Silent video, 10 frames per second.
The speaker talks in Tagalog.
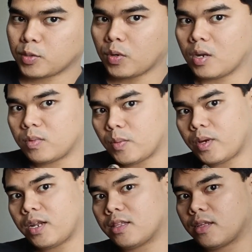So alam
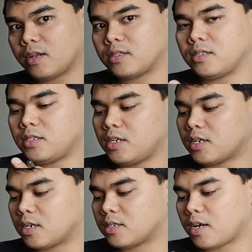naman natin na si
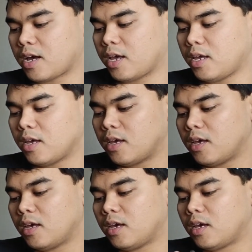Gcash ay
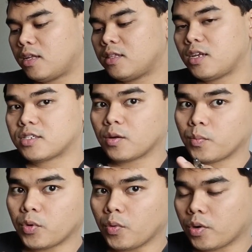hindi isang
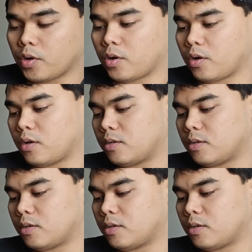broker.